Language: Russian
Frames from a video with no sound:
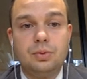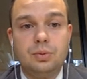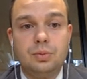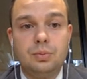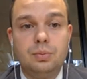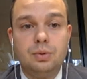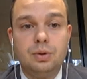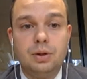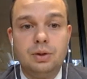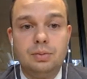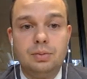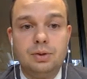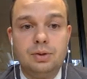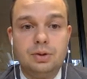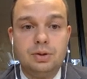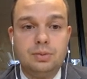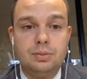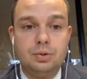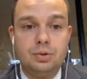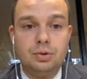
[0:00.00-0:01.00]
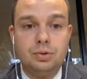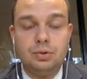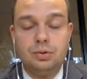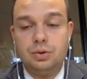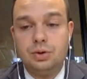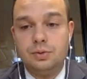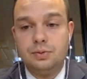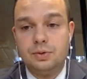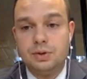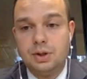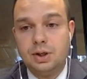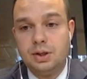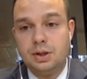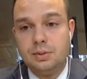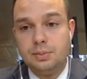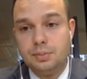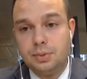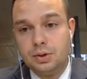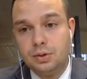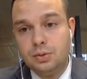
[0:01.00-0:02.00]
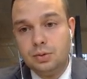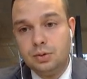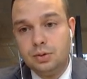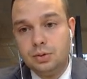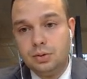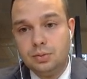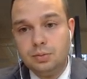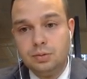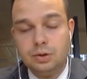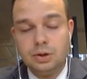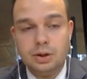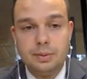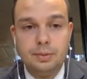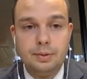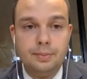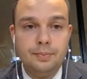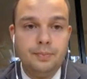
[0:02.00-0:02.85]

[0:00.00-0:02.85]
более быстрому росту, чем в среднем по городу Абу-Даби?